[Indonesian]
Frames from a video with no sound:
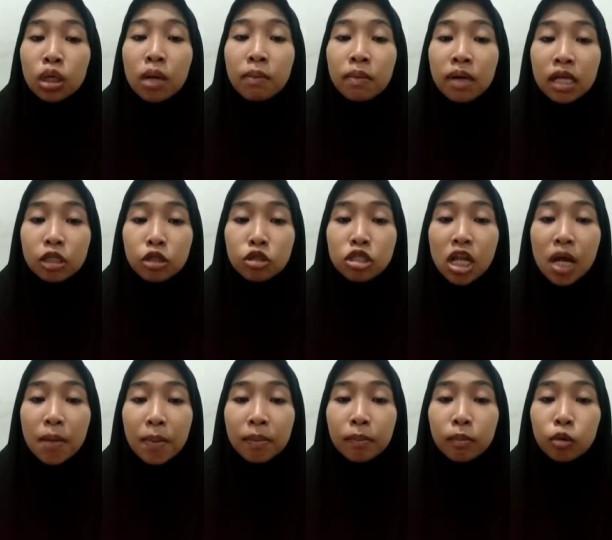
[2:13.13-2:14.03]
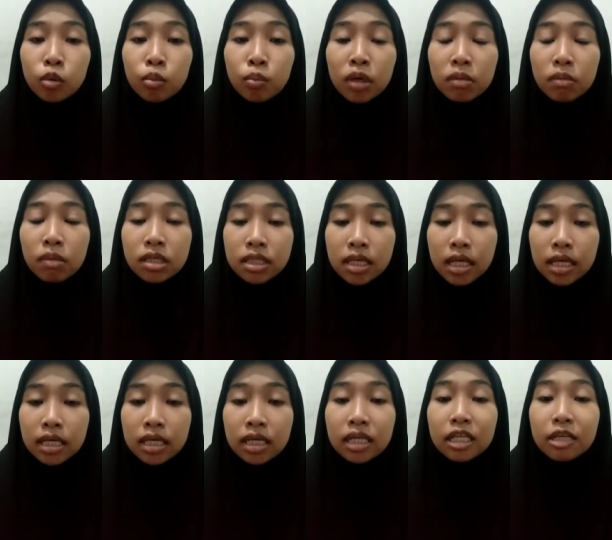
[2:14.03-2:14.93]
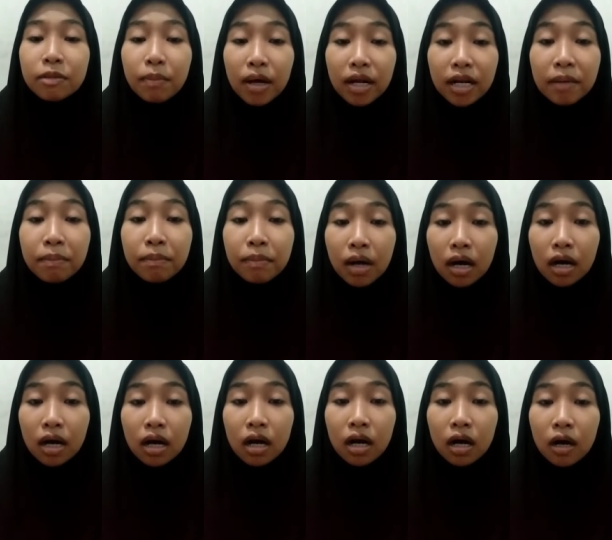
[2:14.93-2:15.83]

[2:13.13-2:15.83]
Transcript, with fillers: 684 Masehi di Palembang.